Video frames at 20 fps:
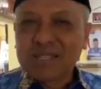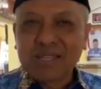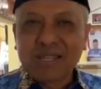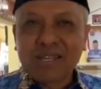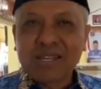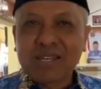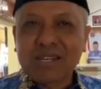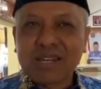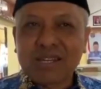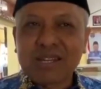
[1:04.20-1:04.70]

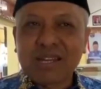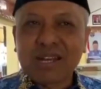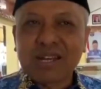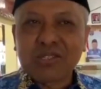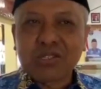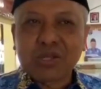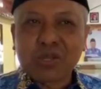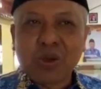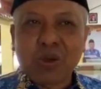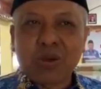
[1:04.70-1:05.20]
Jadi kita
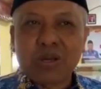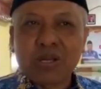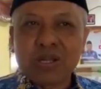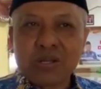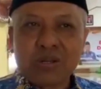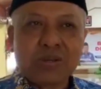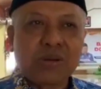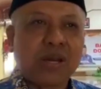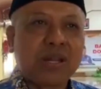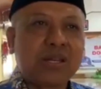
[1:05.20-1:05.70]
jaga stok
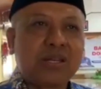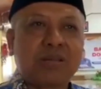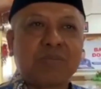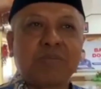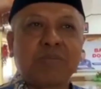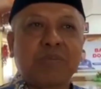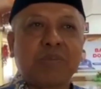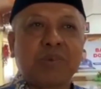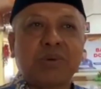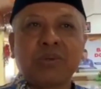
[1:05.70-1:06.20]
itu kan
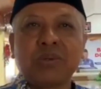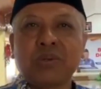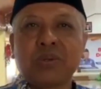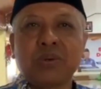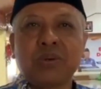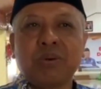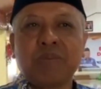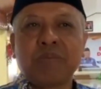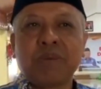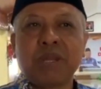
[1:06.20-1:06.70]

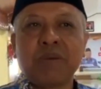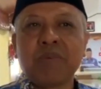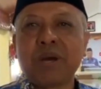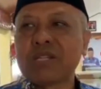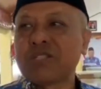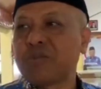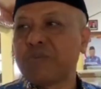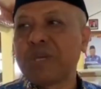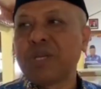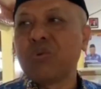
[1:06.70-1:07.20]
untuk
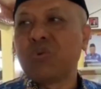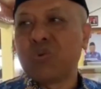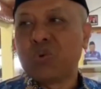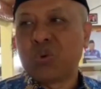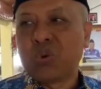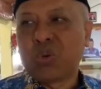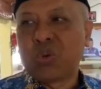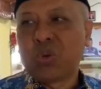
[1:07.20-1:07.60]
minimal seminggu.